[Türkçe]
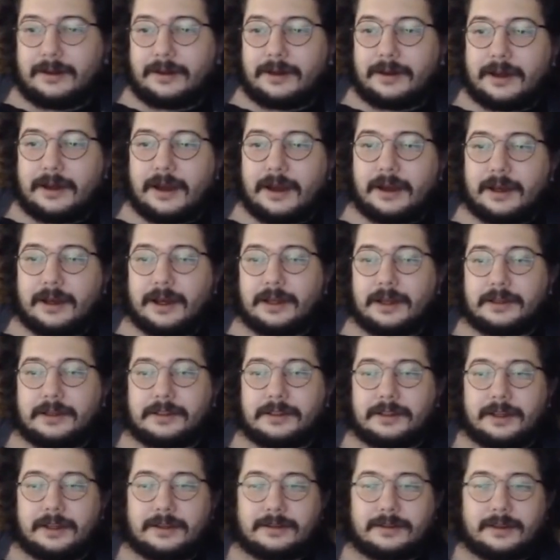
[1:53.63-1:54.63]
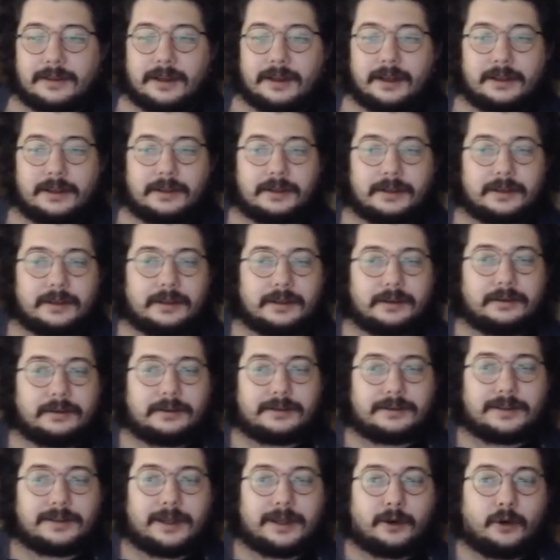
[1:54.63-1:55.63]
Kanka cezayı
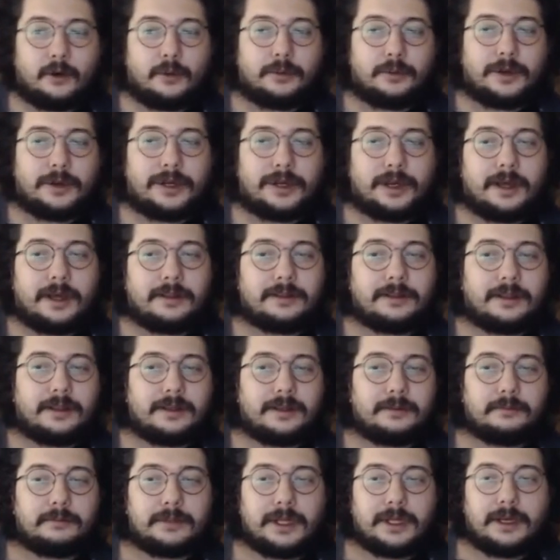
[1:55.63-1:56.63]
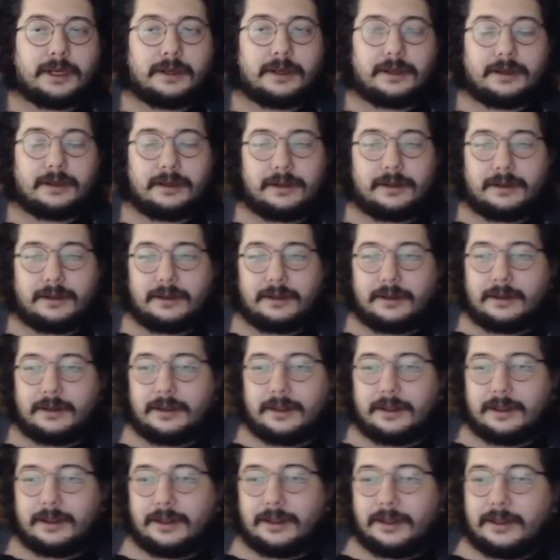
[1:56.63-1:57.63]
Sagopa'yı anlarım da
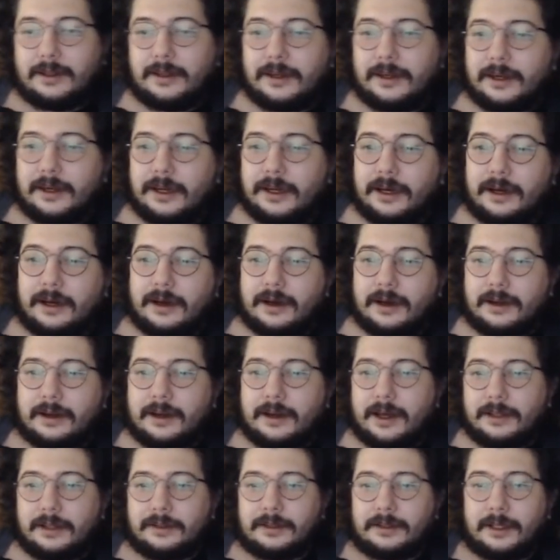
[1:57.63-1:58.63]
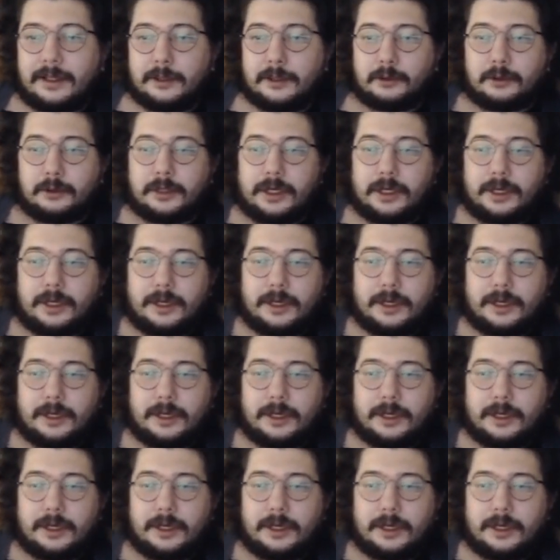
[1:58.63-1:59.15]
Kila Hakan ne du ya?